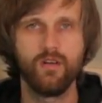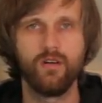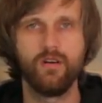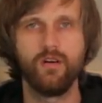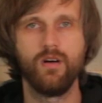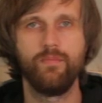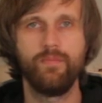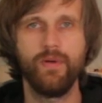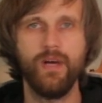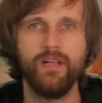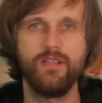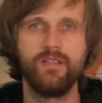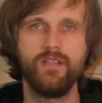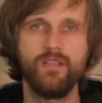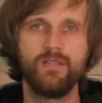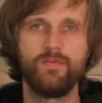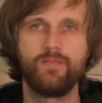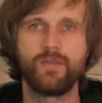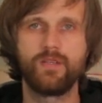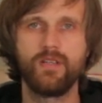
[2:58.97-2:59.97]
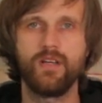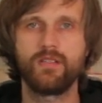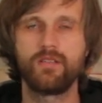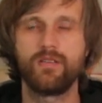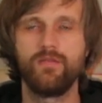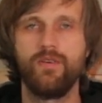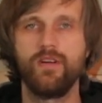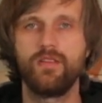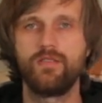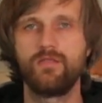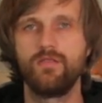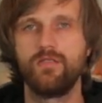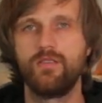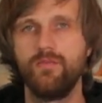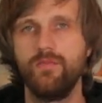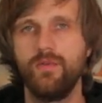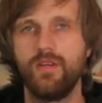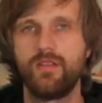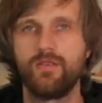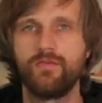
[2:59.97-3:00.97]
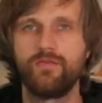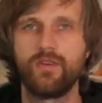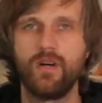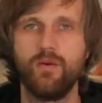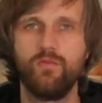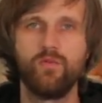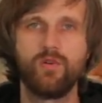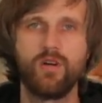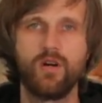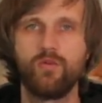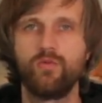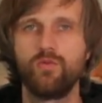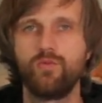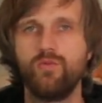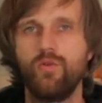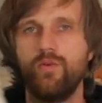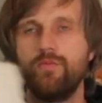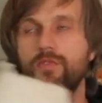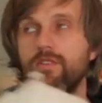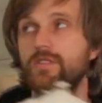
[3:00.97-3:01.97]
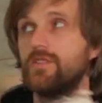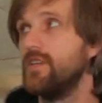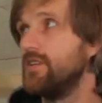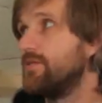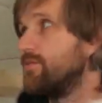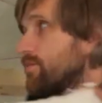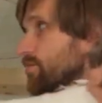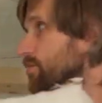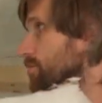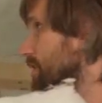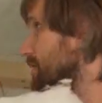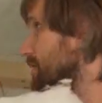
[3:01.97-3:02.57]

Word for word: 5, 10, 15, 20 сантиметров, кому как удобно. Здесь вот у